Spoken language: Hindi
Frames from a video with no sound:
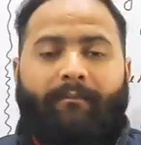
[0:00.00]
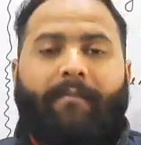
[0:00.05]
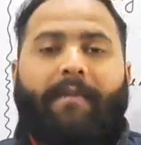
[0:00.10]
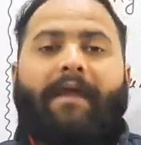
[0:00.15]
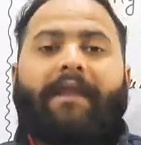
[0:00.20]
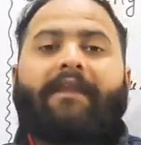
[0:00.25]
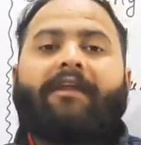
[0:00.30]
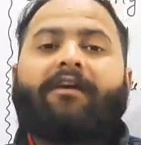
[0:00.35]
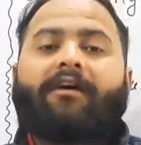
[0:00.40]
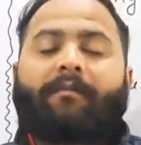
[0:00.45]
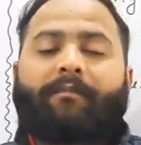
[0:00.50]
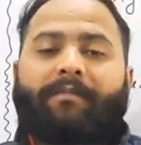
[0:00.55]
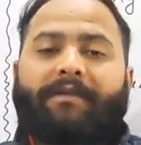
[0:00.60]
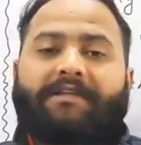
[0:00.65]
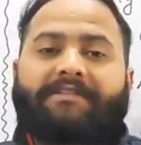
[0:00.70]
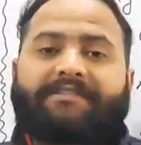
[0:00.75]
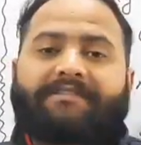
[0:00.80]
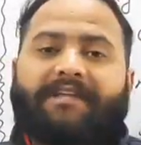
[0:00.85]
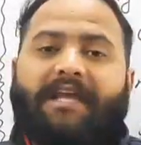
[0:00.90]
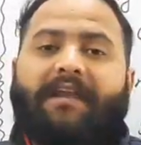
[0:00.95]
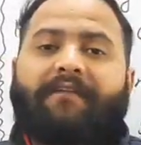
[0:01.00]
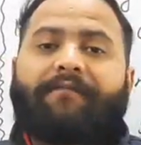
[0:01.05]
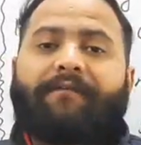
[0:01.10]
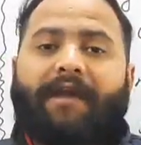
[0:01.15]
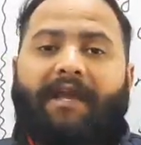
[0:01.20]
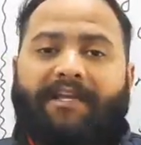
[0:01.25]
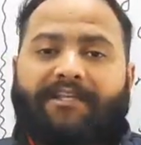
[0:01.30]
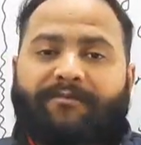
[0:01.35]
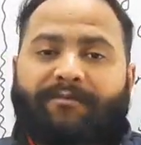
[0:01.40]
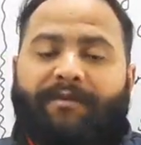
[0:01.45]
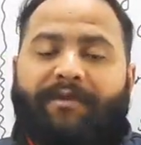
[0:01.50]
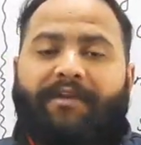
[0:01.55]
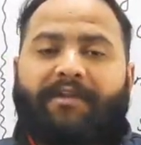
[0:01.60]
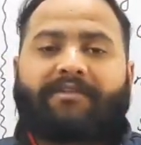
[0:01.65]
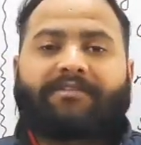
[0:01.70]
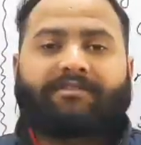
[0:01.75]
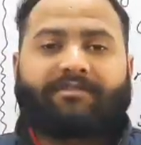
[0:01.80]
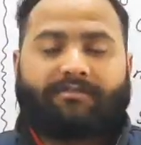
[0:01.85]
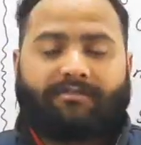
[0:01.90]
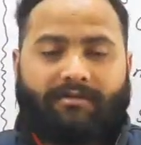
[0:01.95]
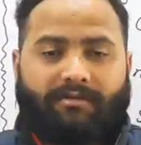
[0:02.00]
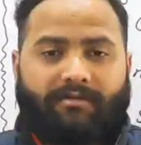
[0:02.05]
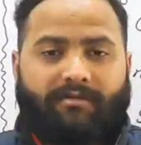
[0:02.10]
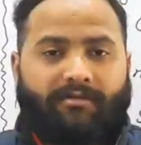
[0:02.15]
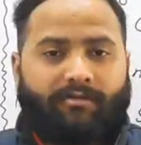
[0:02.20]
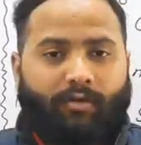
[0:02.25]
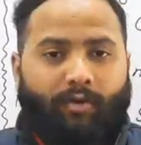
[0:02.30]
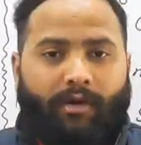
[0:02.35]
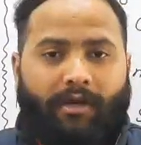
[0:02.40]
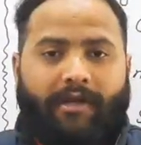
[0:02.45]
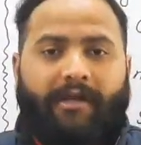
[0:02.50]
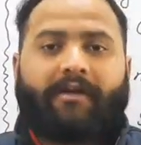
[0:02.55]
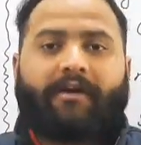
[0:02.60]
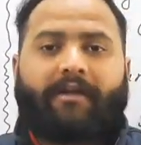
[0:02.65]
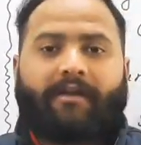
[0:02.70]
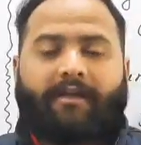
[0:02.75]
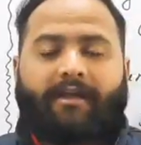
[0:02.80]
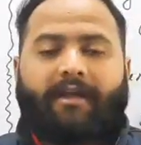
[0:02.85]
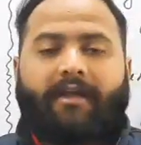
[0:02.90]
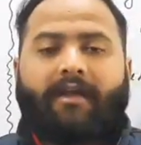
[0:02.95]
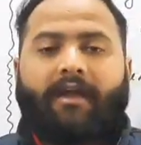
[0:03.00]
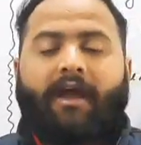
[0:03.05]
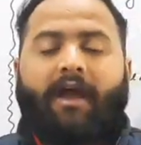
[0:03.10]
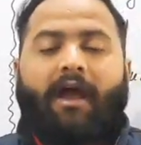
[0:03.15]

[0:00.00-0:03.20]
मैंने अपने सेल्फ एक्सपीरियंस को लेकर के